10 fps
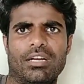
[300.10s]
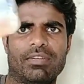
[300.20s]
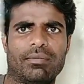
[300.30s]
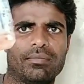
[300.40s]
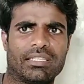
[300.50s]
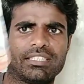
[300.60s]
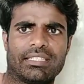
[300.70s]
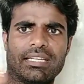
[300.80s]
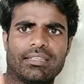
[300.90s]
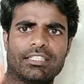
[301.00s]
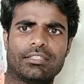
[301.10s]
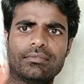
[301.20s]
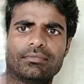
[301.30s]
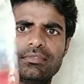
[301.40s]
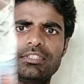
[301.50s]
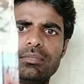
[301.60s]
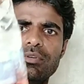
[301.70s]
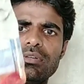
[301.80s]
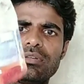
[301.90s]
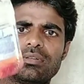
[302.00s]
আমি আমার মাছের ট্যাঙ্কে
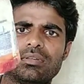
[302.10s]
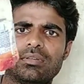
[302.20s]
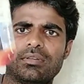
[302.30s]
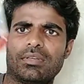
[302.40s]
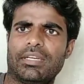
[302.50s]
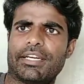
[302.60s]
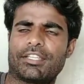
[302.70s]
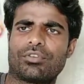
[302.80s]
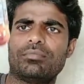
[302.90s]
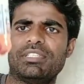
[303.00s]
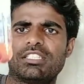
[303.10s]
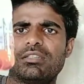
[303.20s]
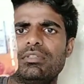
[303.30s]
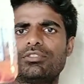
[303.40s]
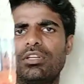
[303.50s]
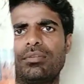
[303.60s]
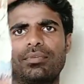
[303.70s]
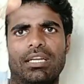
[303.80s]
দেব এটা যখন মিশে যাবে জলের